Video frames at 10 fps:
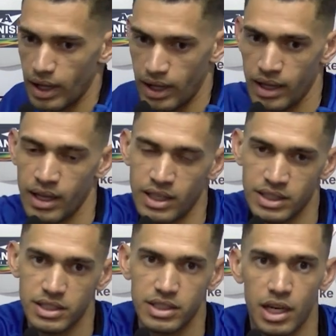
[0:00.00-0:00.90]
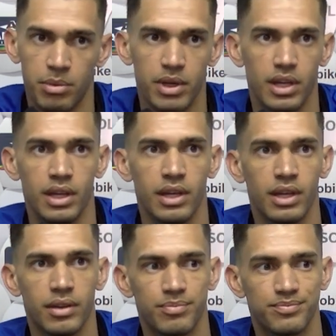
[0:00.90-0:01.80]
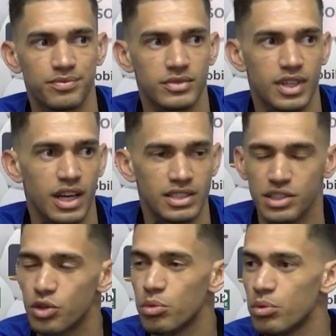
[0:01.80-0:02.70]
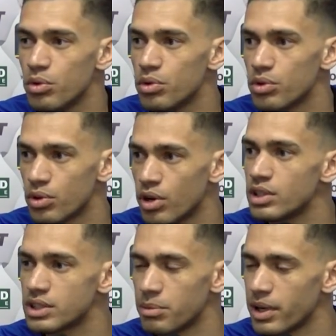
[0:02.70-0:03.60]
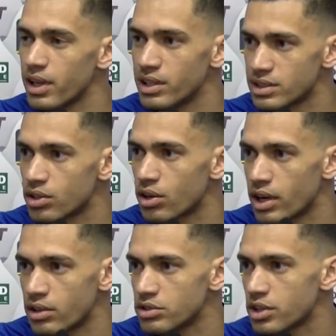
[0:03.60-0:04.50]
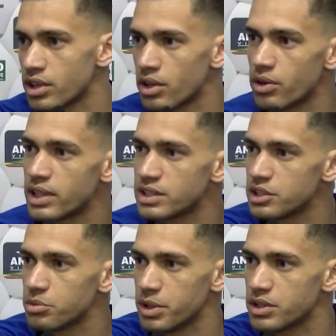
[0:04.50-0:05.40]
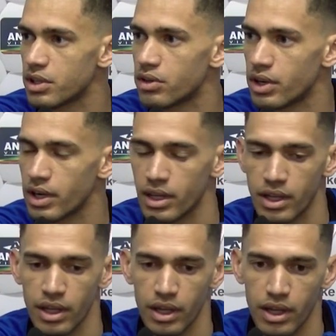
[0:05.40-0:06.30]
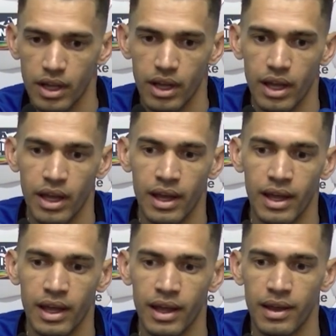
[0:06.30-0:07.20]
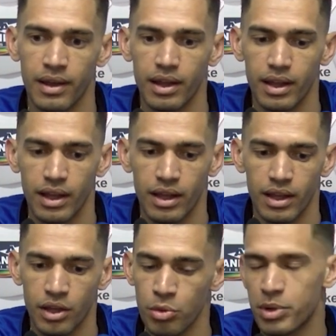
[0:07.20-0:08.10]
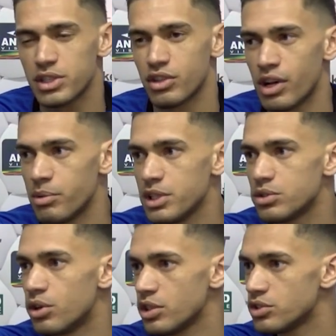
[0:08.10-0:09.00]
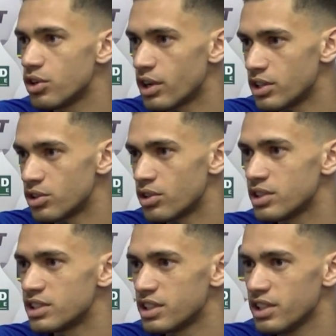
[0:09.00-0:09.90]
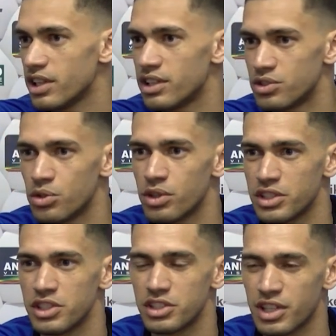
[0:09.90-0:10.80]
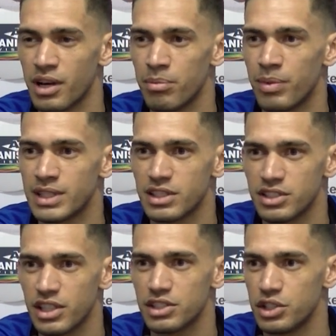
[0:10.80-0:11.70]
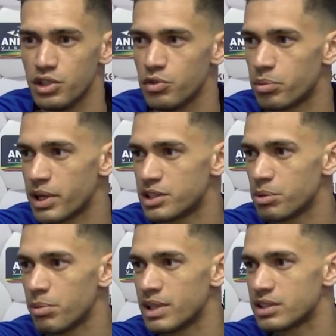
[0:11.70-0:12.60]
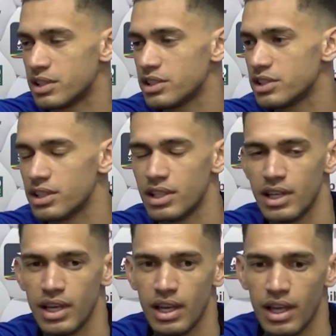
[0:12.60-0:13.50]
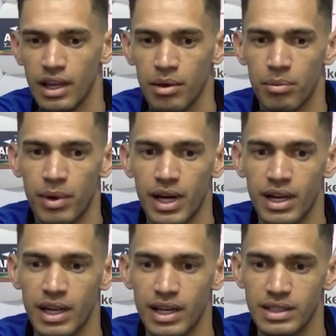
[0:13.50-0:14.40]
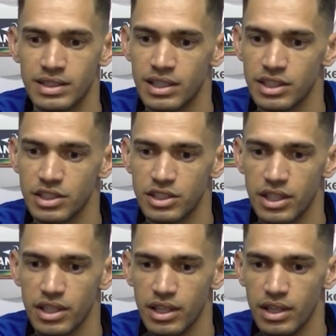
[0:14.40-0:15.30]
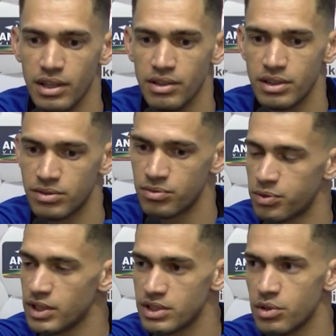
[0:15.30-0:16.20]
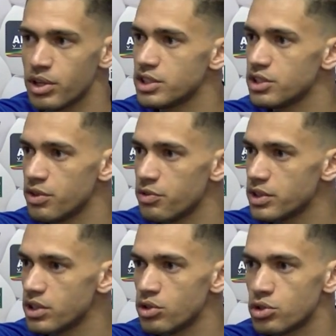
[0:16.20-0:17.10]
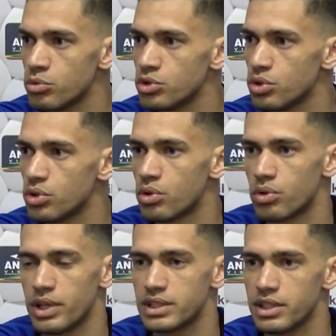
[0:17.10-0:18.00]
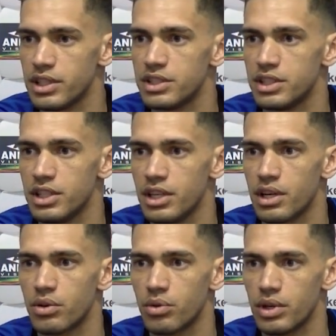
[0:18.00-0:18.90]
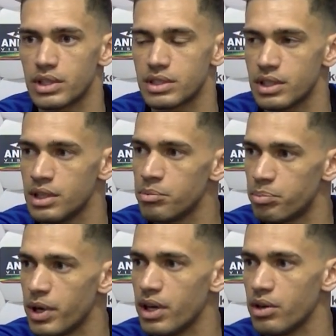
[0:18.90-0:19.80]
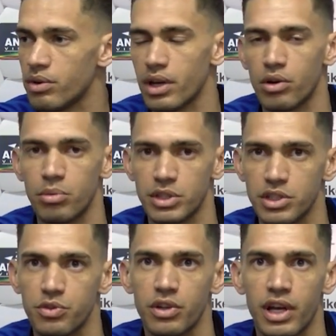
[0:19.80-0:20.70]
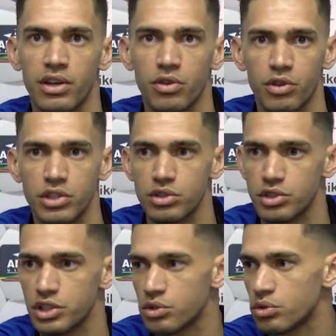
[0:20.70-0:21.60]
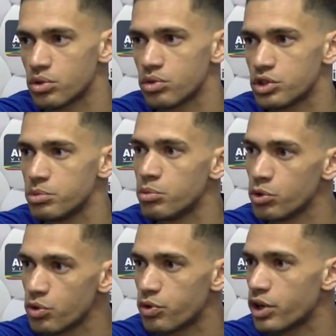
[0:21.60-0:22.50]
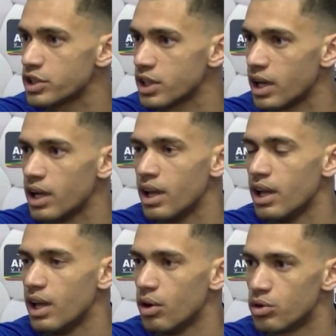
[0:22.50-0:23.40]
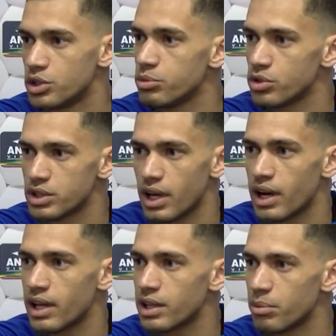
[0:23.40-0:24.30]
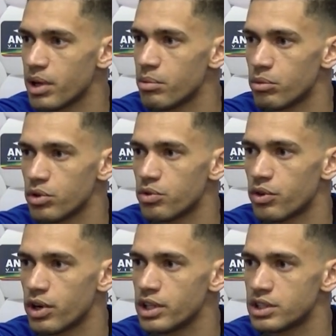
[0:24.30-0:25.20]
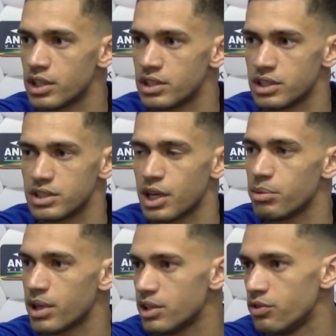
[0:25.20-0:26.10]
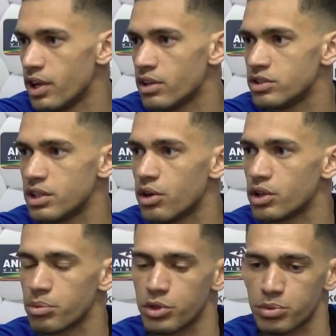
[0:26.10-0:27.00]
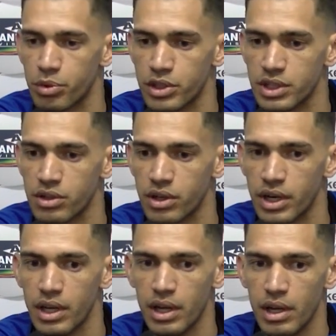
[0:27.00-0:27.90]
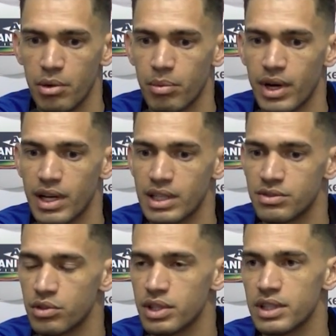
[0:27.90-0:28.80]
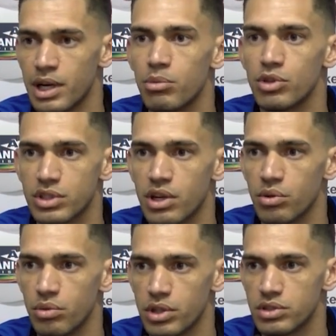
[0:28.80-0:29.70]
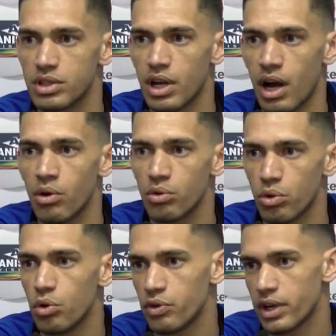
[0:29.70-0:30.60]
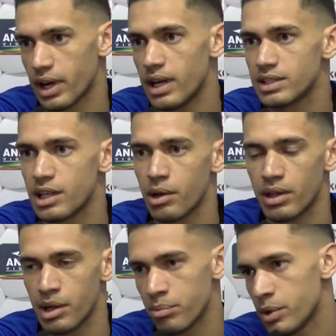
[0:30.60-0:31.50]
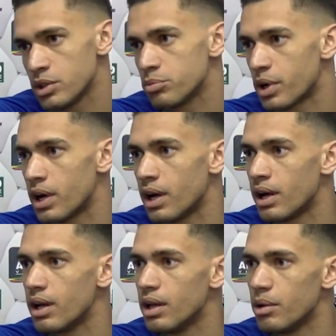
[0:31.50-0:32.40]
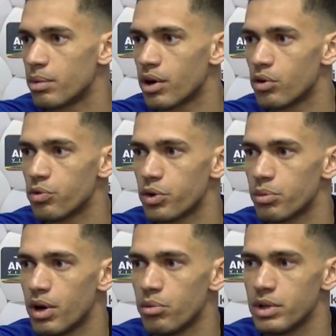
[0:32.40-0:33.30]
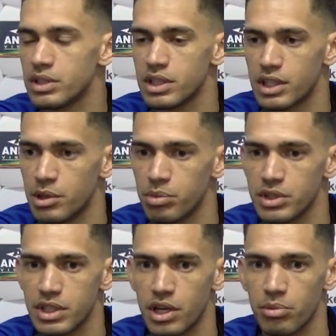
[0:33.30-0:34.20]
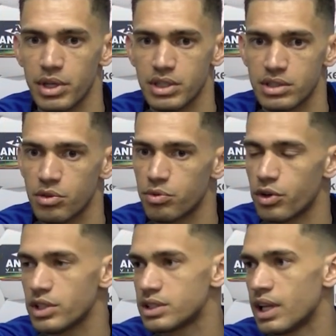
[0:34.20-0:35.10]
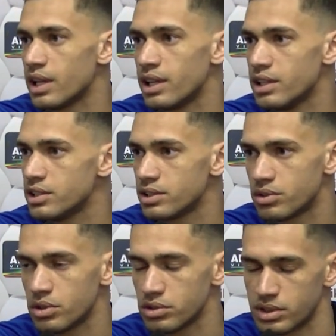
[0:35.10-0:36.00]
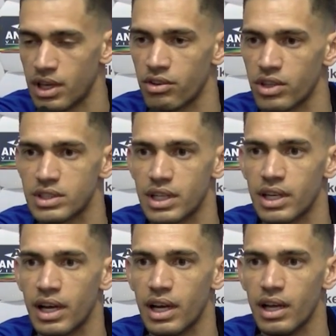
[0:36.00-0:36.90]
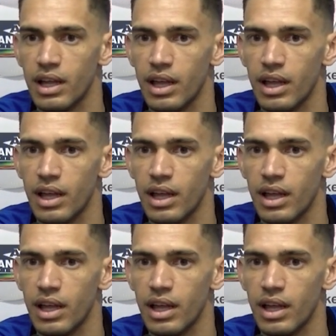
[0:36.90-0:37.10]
É, a gente sabe que, que assim como nós também, eles trocaram de treinador recentemente agora, né? É, eu particularmente gosto de jogar jogos assim, né? Jogo que a gente está bastante ativo, participa bastante, né? Mas a gente tem que fazer o que a gente vem fazendo no último jogo, com essa energia, com esse empenho, né? Como a gente foi lá em Novo Horizonte e encontrou um time muito forte lá o time do Ceará também é muito forte. A gente sabe que eles vieram de derrota para o esporte agora, mas vão tentar mostrar um resultado, algo novo em casa, né? até mesmo para para confirmar o mando de campo, que geralmente são fortes lá desde quando estavam na Série A.